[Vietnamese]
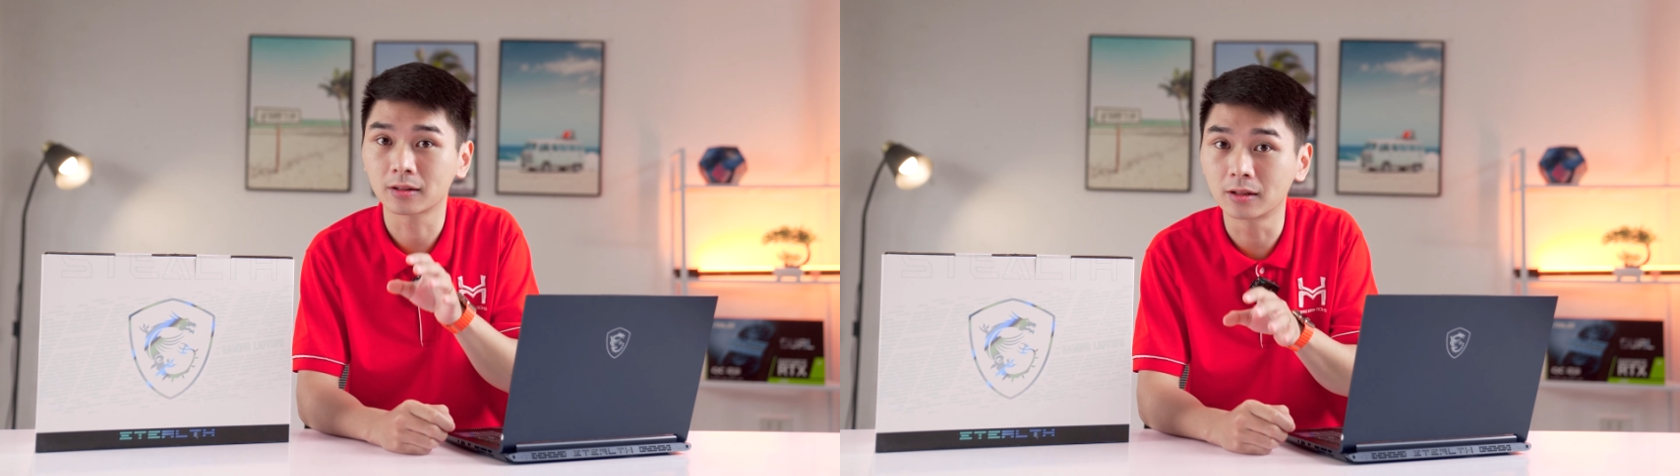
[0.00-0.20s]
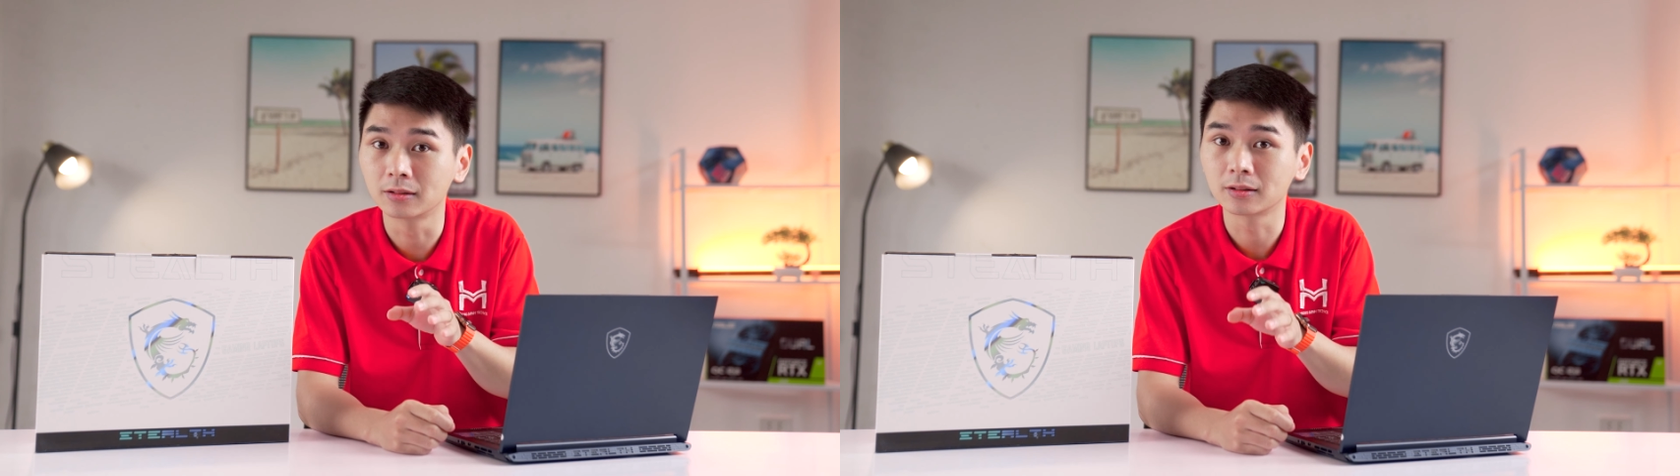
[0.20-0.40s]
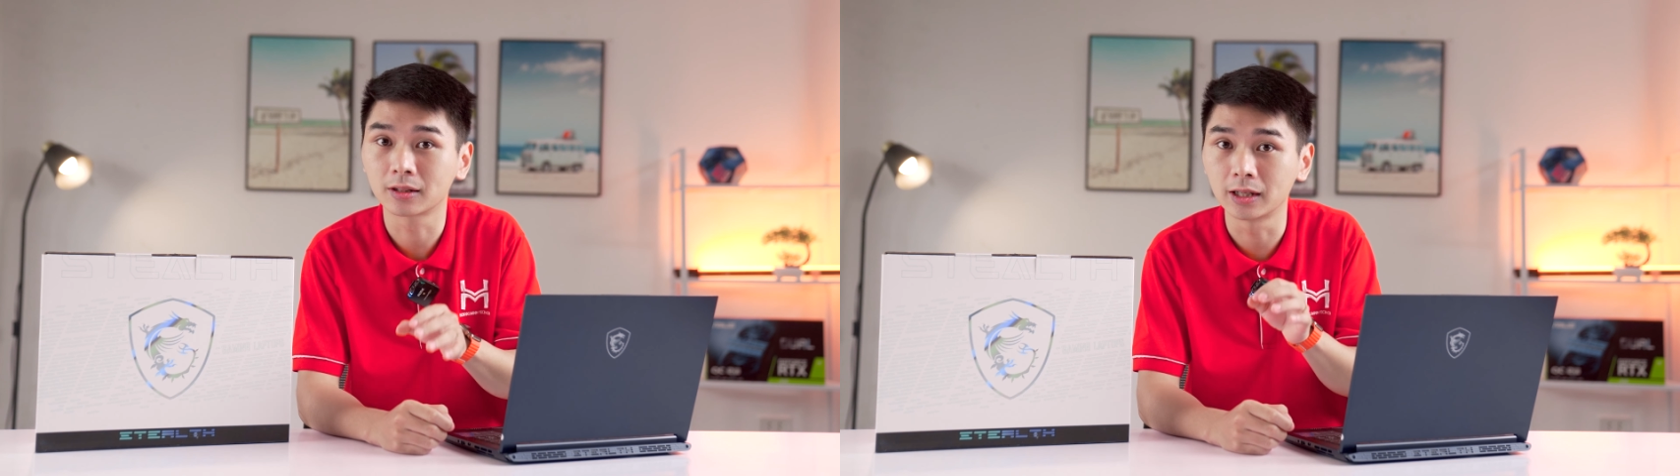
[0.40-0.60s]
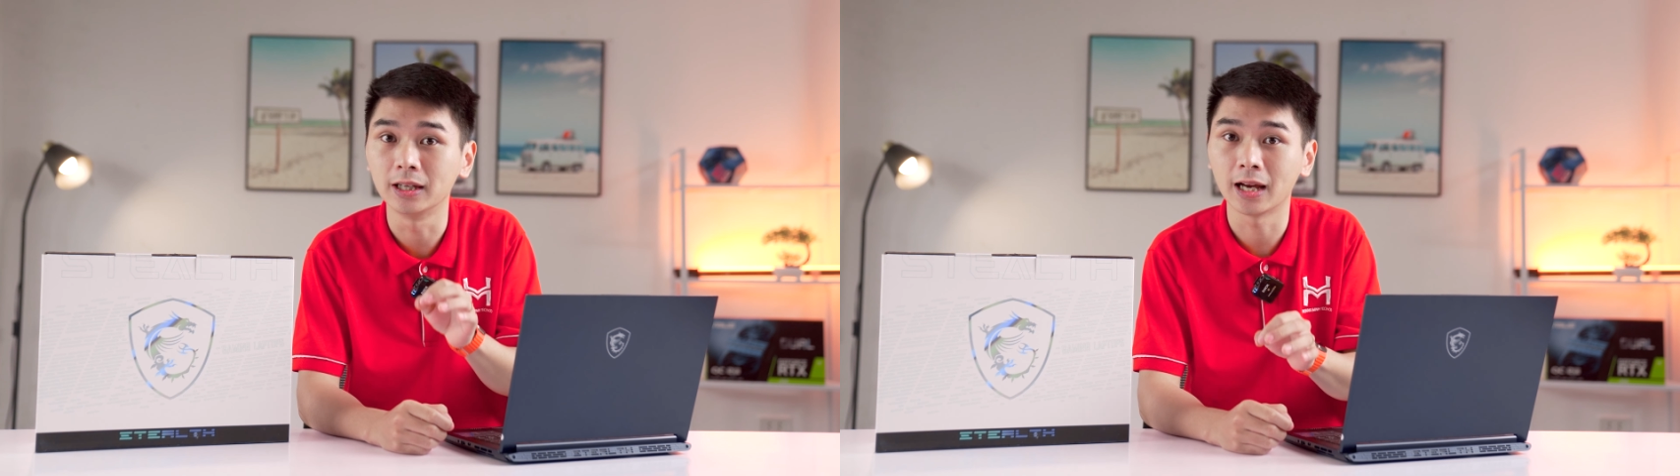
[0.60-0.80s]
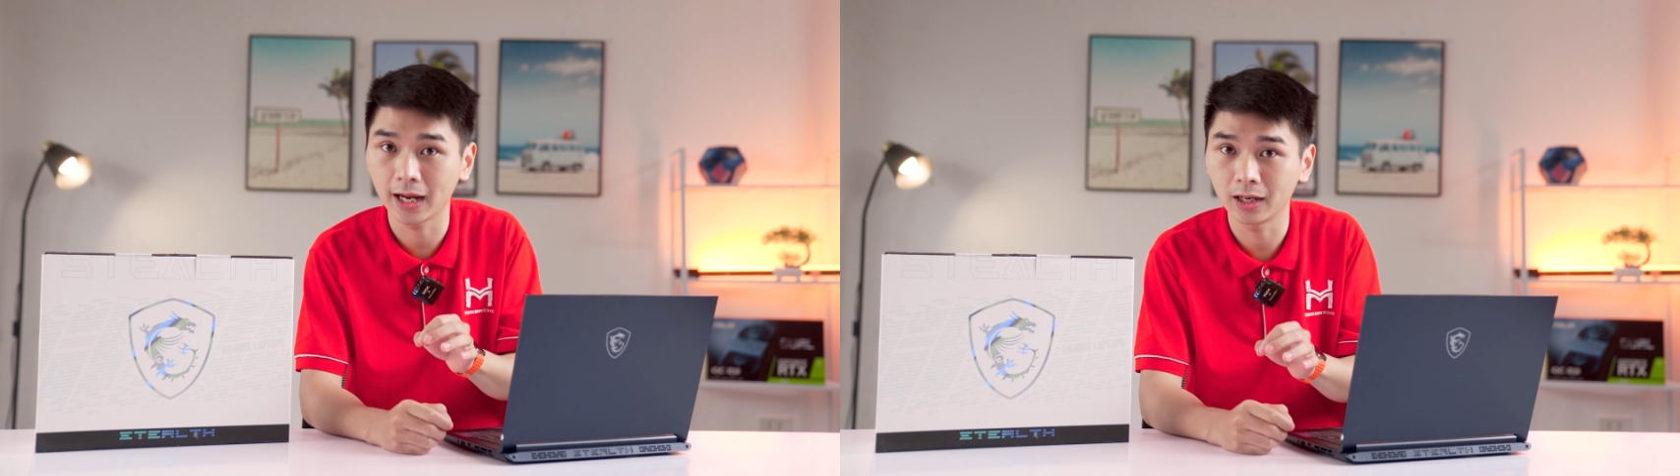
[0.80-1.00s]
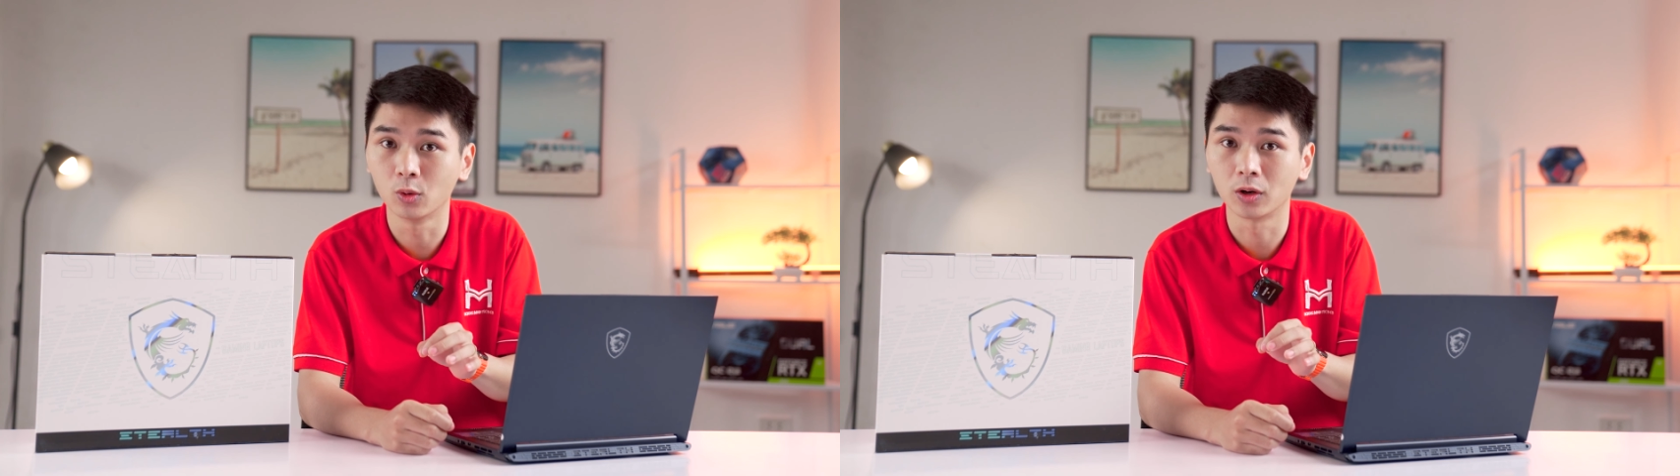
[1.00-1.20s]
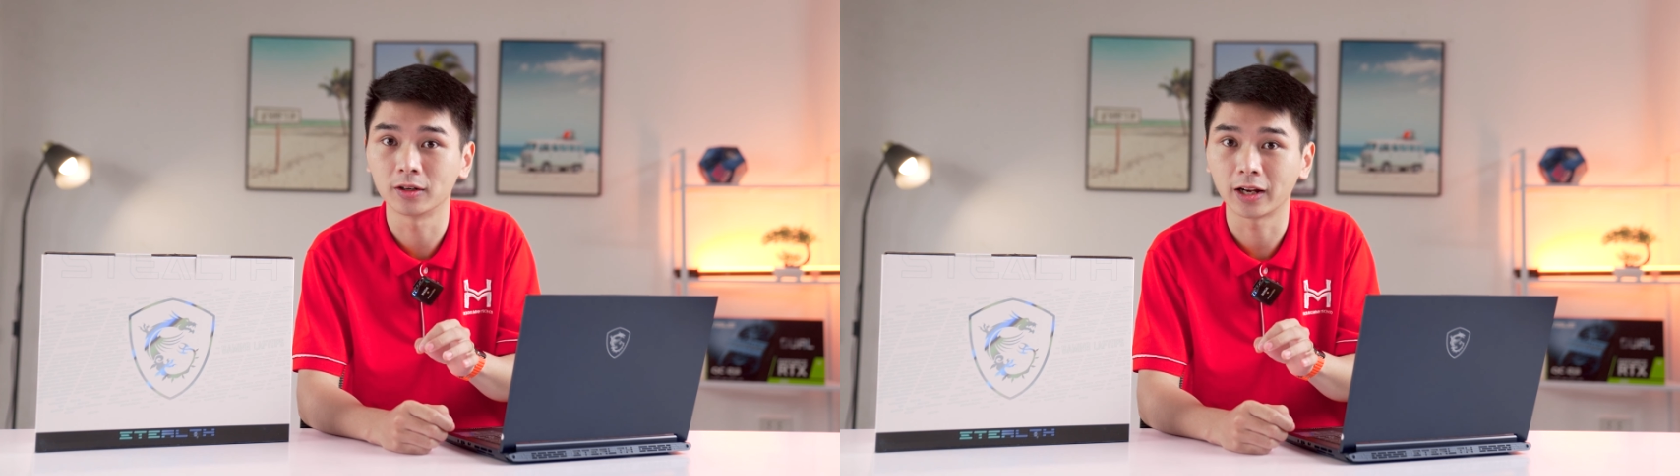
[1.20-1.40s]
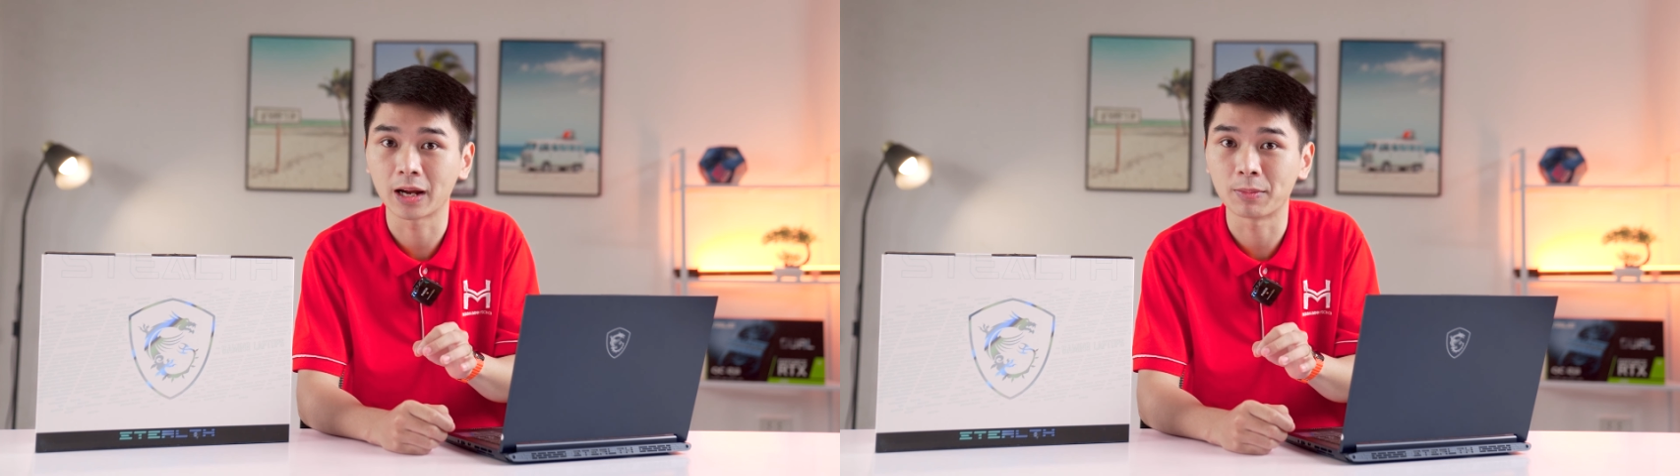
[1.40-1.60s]
cực kỳ hay luôn
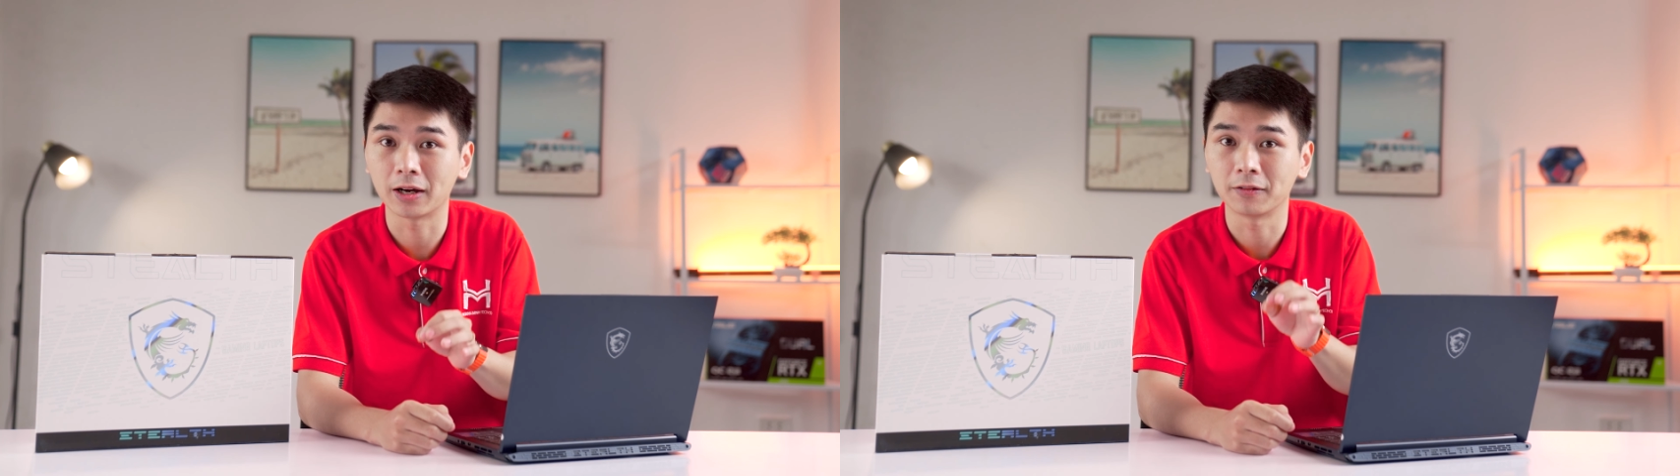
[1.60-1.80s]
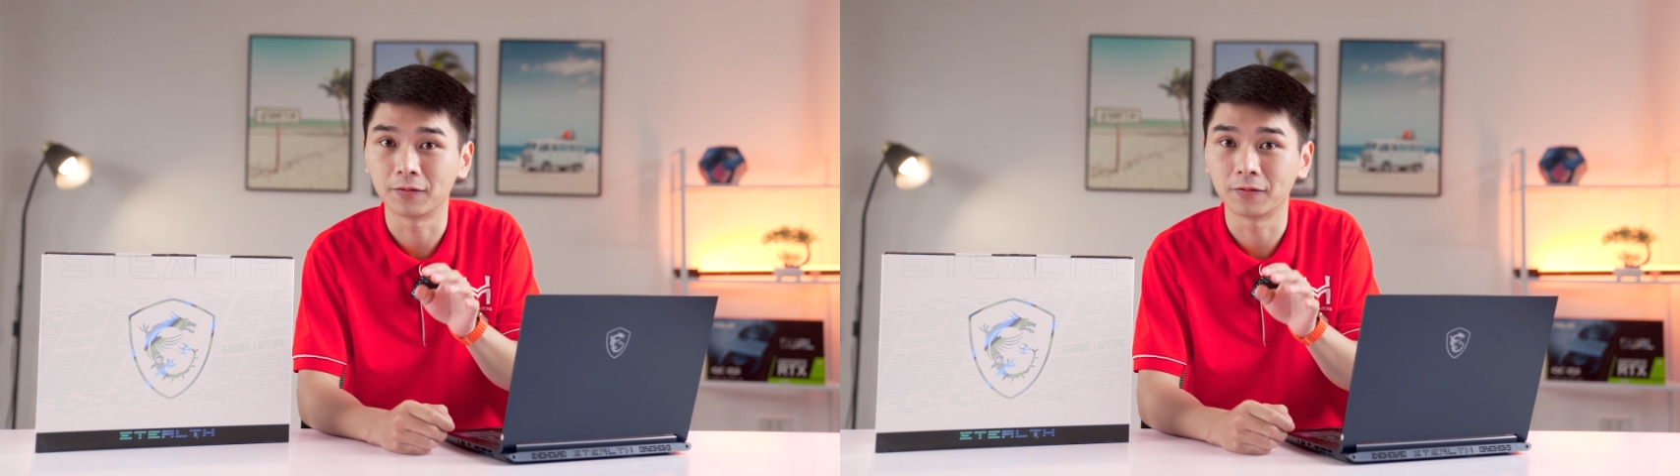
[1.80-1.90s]
anh em ạ